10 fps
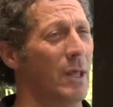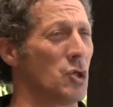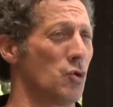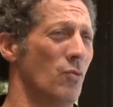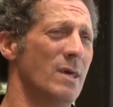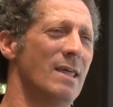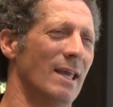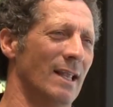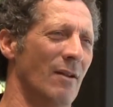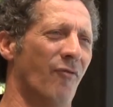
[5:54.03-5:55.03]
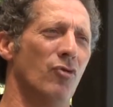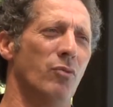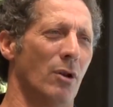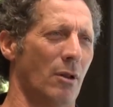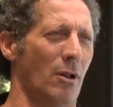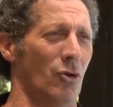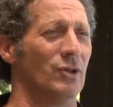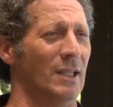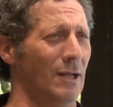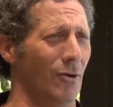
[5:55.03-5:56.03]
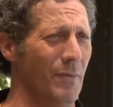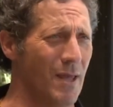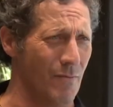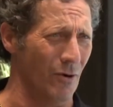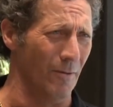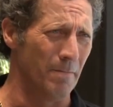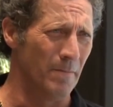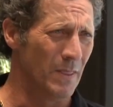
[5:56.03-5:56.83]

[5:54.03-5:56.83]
en su vida y en el fútbol, rondan en lo mismo.